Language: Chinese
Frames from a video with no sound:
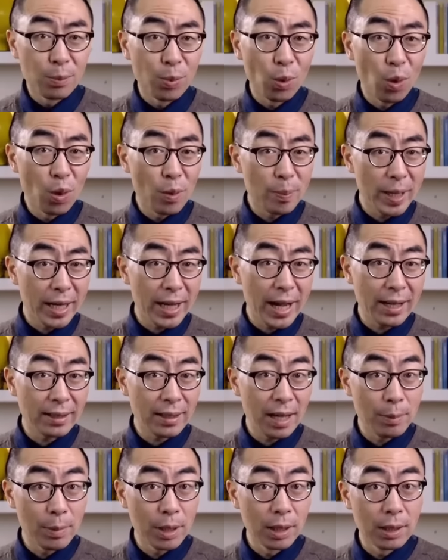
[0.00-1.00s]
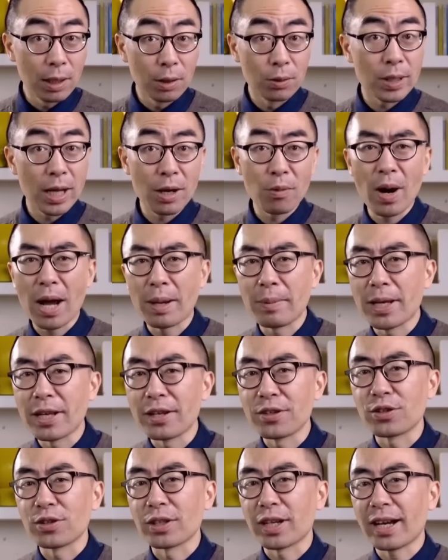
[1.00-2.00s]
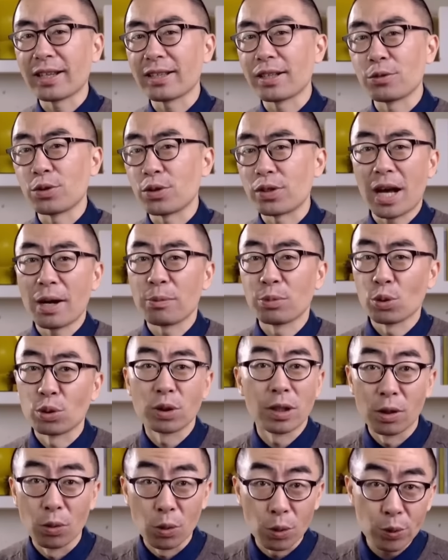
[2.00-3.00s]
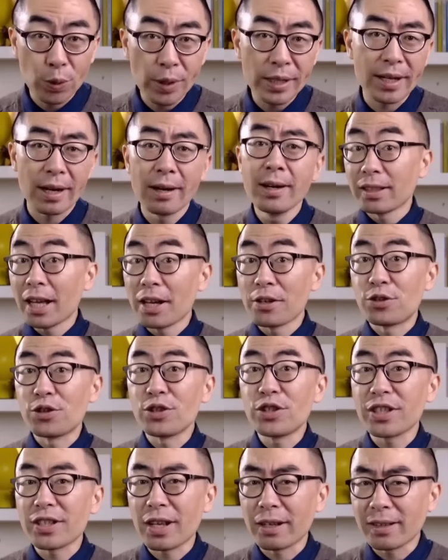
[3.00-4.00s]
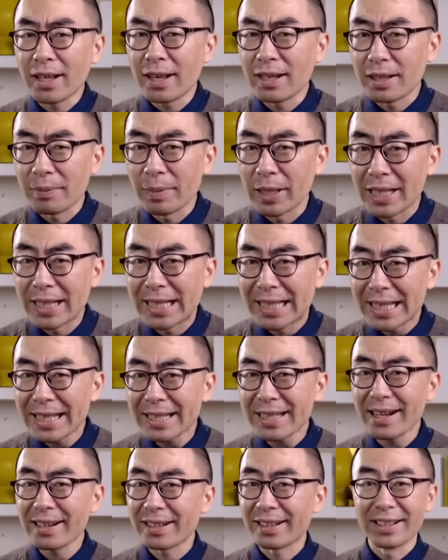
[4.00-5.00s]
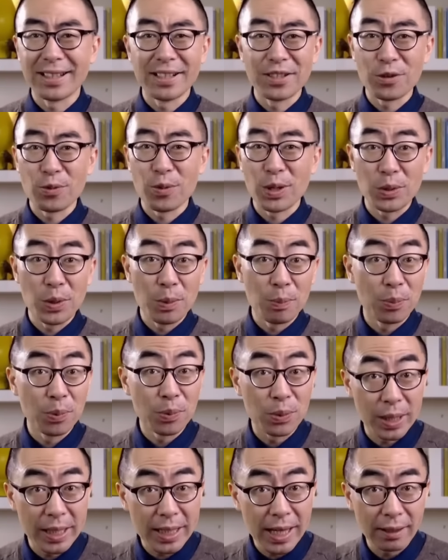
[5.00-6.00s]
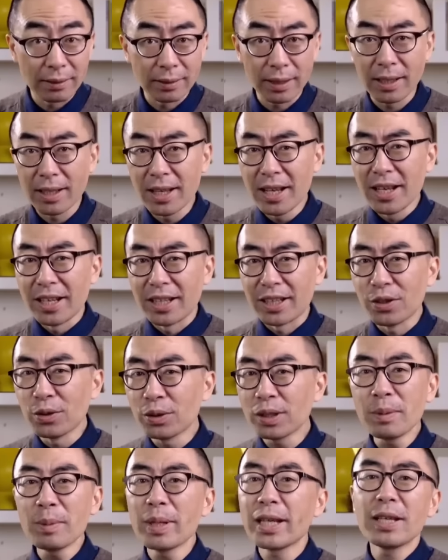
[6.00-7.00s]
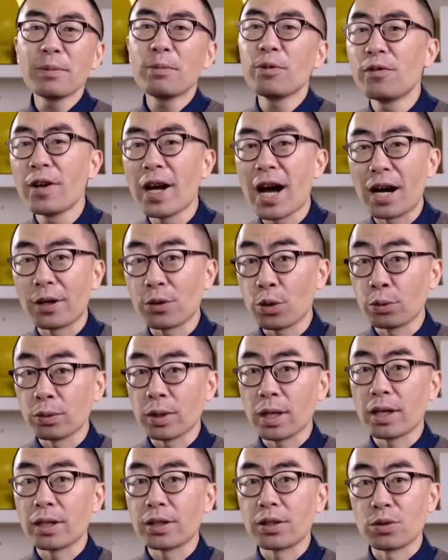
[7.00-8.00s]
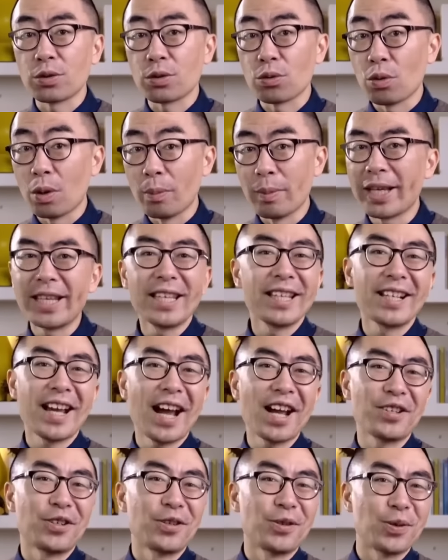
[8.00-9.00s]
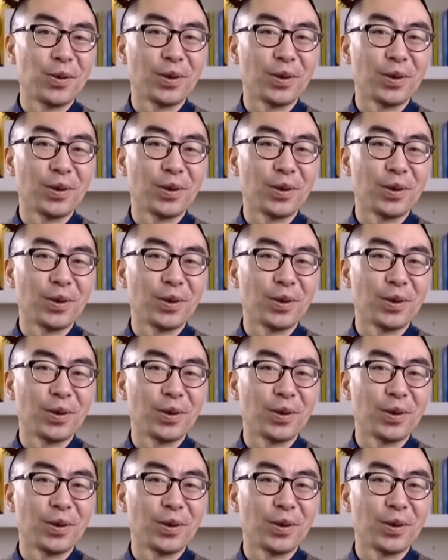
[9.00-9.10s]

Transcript: 不过别看它们露在外面的是看上去差不多的螺旋桨，但实际藏在里面的心脏可能是完全不一样的。有那么一部分啊，用的就是我们一开始